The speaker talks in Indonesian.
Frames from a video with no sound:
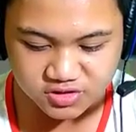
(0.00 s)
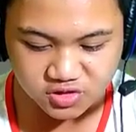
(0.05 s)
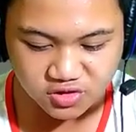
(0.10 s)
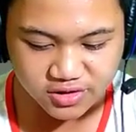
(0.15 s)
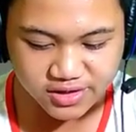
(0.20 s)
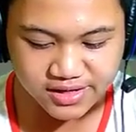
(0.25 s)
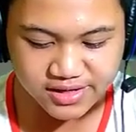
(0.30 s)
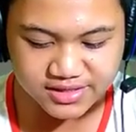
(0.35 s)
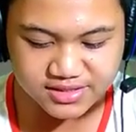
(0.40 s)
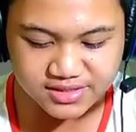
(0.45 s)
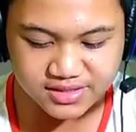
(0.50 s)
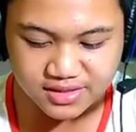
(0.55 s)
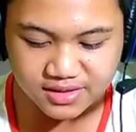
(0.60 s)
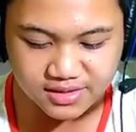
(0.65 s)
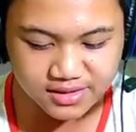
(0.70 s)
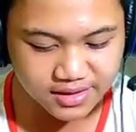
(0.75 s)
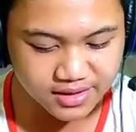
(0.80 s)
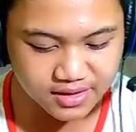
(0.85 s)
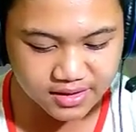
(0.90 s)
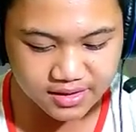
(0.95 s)
Sorry guys
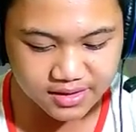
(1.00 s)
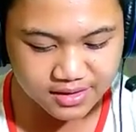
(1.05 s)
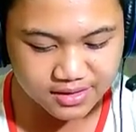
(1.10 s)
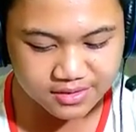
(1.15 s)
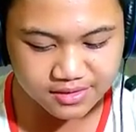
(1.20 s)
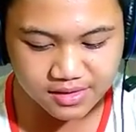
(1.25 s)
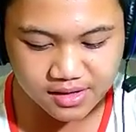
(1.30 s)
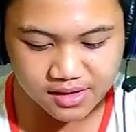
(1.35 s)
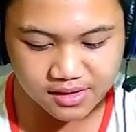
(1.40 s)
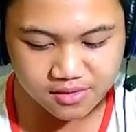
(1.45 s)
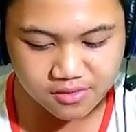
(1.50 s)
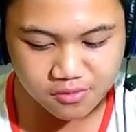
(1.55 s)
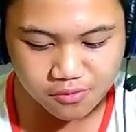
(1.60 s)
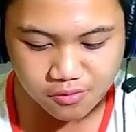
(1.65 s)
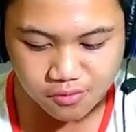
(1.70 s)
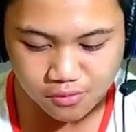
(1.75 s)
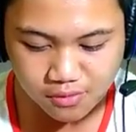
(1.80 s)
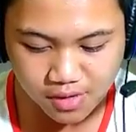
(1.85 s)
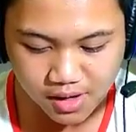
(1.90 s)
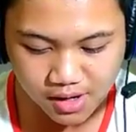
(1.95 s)
ngelek karena
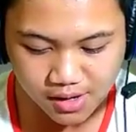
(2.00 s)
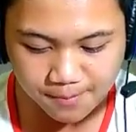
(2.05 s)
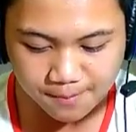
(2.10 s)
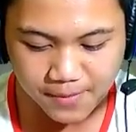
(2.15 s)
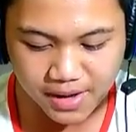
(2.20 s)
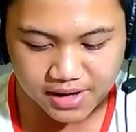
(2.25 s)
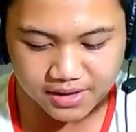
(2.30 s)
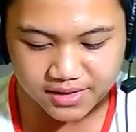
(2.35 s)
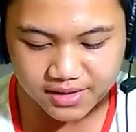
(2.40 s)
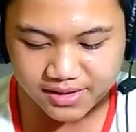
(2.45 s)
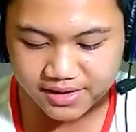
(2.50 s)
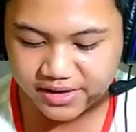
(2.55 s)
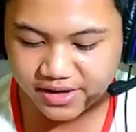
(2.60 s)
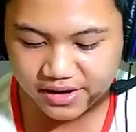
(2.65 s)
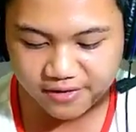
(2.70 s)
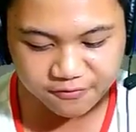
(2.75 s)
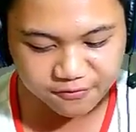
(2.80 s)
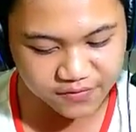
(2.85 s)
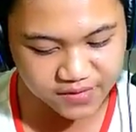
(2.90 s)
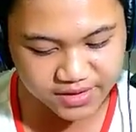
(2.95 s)
gua pakai
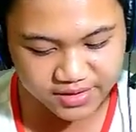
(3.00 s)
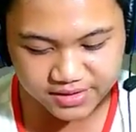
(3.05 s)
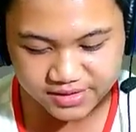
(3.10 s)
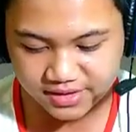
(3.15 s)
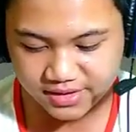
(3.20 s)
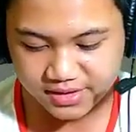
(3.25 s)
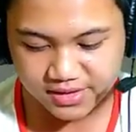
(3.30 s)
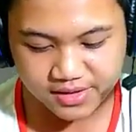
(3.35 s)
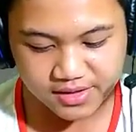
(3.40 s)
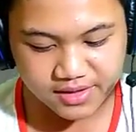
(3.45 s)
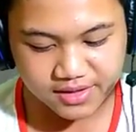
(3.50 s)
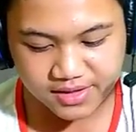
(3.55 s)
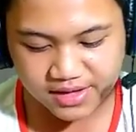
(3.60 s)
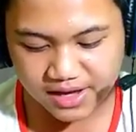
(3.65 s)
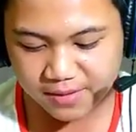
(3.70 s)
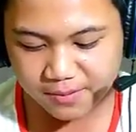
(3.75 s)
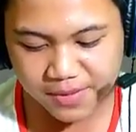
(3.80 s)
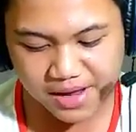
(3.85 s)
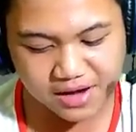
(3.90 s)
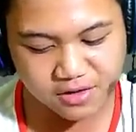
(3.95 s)
grafik
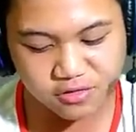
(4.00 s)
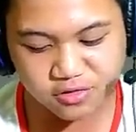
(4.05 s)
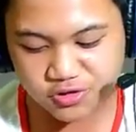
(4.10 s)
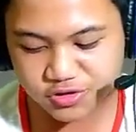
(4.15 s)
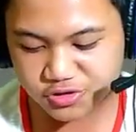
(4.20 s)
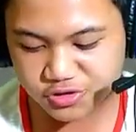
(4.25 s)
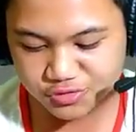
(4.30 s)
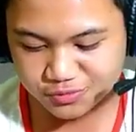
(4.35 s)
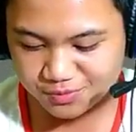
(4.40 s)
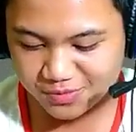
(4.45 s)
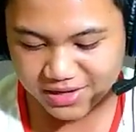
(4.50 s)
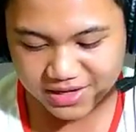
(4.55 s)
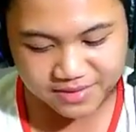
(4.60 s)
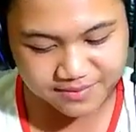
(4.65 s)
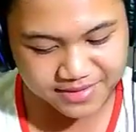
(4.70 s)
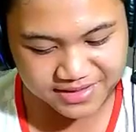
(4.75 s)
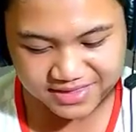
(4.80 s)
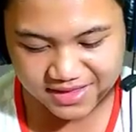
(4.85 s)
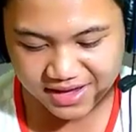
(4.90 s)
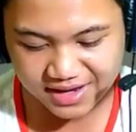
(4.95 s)
yang bagus biar
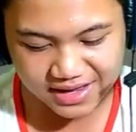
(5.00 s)
mata